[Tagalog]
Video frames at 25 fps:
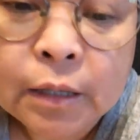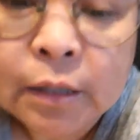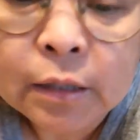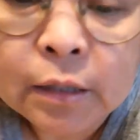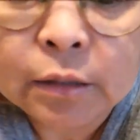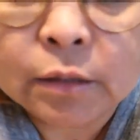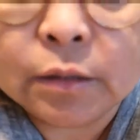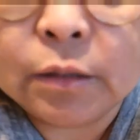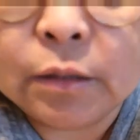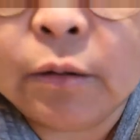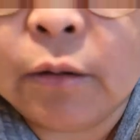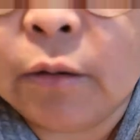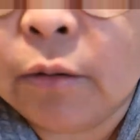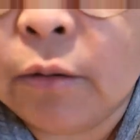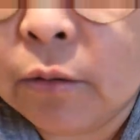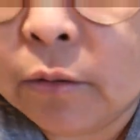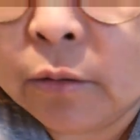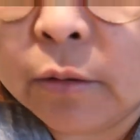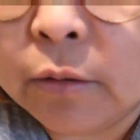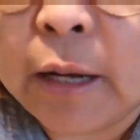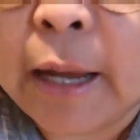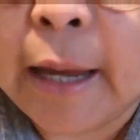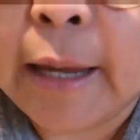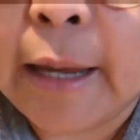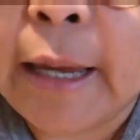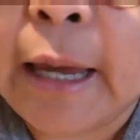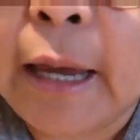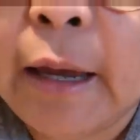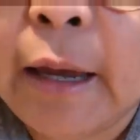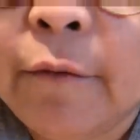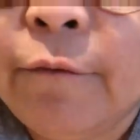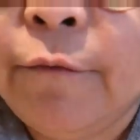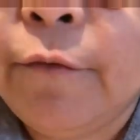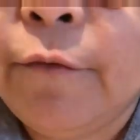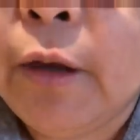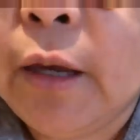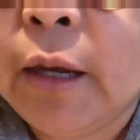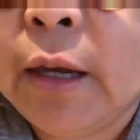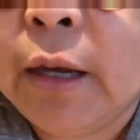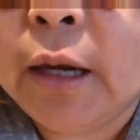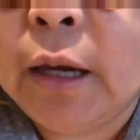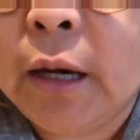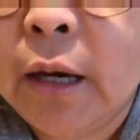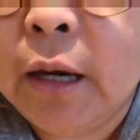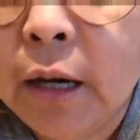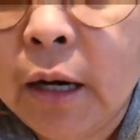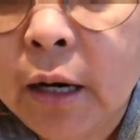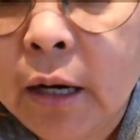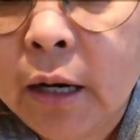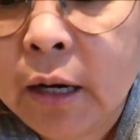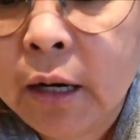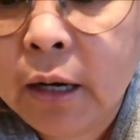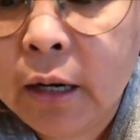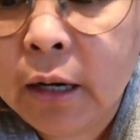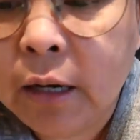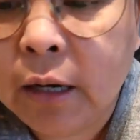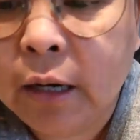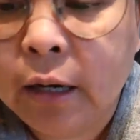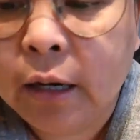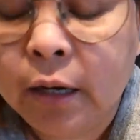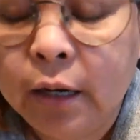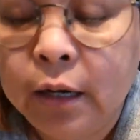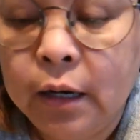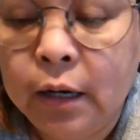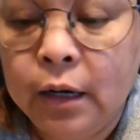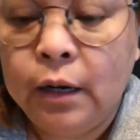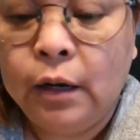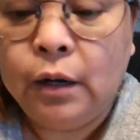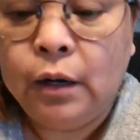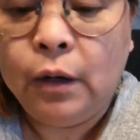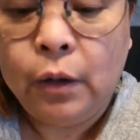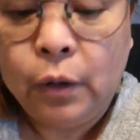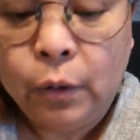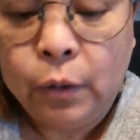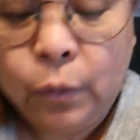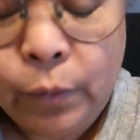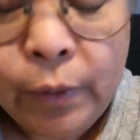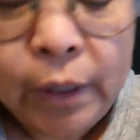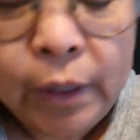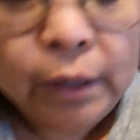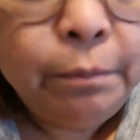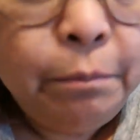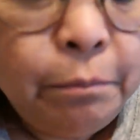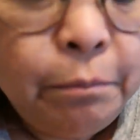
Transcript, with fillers: So I have here with